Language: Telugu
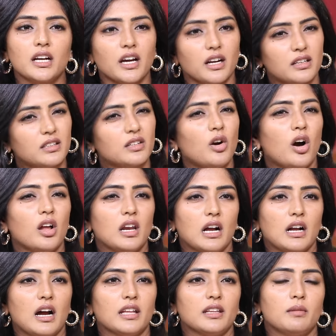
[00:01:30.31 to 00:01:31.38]
కరెక్ట్ కాలా
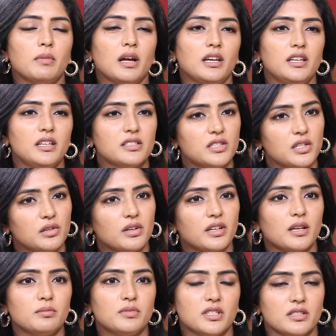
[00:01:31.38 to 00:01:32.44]
కాదా మళ్ళీ స్టీరియో టైప్